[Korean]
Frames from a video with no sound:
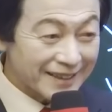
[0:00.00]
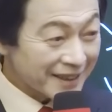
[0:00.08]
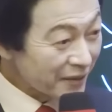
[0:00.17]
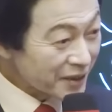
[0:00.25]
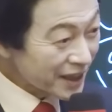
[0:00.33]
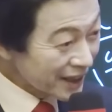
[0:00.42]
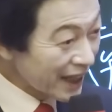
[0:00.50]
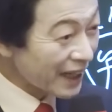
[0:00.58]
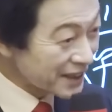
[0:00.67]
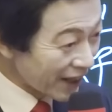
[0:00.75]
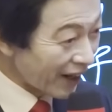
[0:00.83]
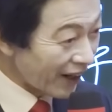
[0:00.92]
참
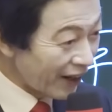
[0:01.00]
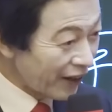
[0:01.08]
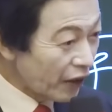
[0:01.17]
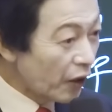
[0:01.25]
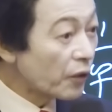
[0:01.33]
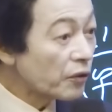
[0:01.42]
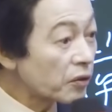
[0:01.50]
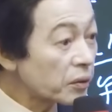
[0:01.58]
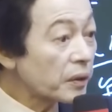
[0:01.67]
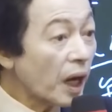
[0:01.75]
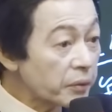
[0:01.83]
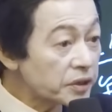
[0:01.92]
신기하죠?
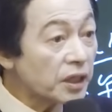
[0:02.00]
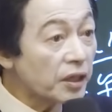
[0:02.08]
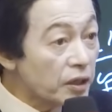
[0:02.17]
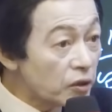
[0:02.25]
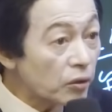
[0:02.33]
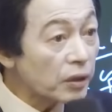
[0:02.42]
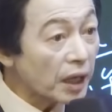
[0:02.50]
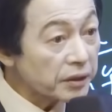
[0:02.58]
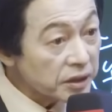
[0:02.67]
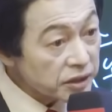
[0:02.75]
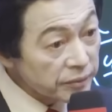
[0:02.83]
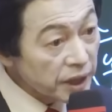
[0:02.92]
여러분 아버지가 일고
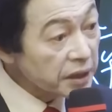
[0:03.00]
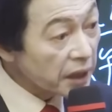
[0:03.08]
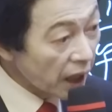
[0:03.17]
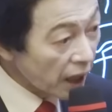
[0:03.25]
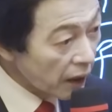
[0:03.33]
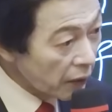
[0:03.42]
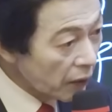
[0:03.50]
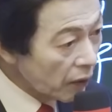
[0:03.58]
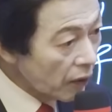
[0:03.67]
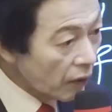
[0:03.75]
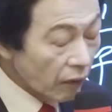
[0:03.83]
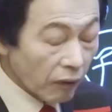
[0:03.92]
난게 지금 있나?
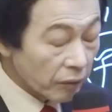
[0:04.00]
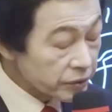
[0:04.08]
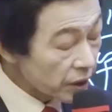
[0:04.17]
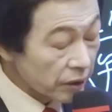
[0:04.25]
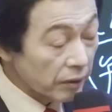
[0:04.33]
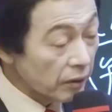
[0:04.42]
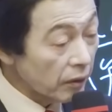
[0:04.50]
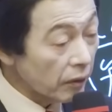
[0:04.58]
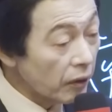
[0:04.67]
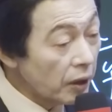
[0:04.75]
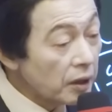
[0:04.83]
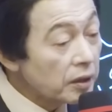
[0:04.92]

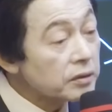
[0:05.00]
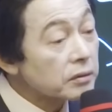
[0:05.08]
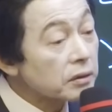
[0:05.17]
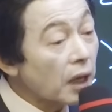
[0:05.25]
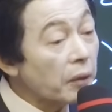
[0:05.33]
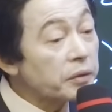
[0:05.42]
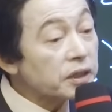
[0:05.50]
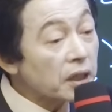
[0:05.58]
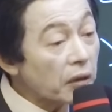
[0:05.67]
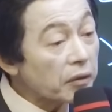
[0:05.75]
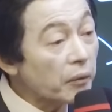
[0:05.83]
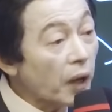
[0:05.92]
없어요. 아버지
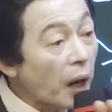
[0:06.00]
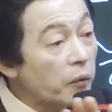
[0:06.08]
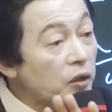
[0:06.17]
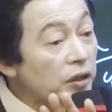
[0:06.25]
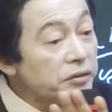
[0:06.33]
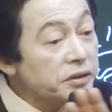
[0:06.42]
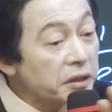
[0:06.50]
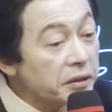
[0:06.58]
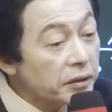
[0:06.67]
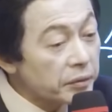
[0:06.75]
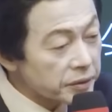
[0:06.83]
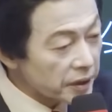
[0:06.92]
가고 나면 아무
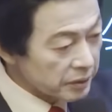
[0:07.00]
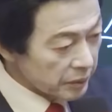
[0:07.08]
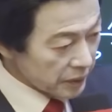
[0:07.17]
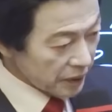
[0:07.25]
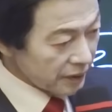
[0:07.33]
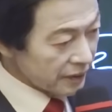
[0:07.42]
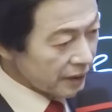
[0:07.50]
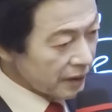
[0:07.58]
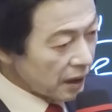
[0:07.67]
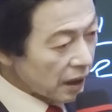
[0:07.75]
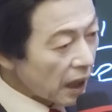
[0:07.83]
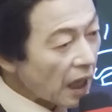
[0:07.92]
흔적이 없어요.
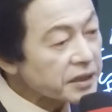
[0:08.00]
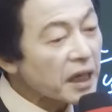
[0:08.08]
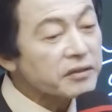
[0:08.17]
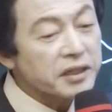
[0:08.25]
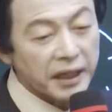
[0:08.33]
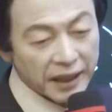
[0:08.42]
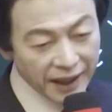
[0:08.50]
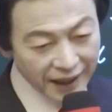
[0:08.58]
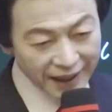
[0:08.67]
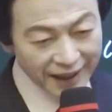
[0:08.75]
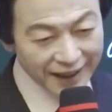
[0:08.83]
가상세계야.